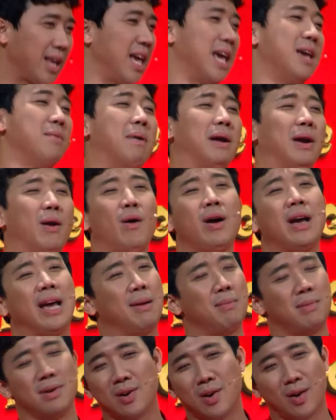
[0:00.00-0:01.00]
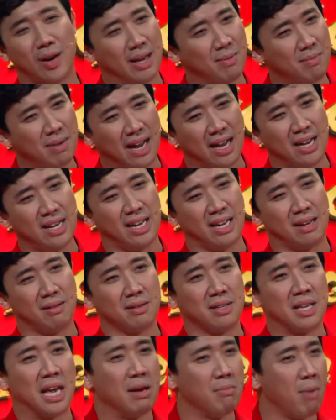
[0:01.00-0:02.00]
cái gì mà nói em nữa rồi em gái à.
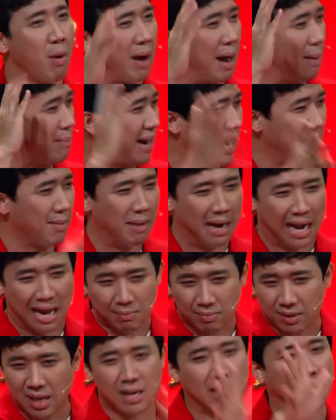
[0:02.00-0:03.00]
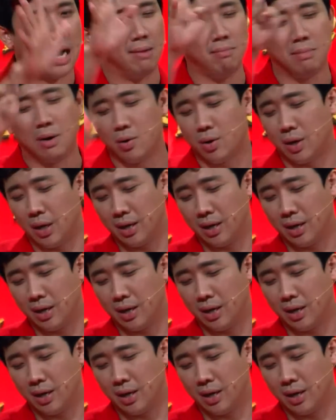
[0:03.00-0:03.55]
Vì một hàm răng làm tất cả mọi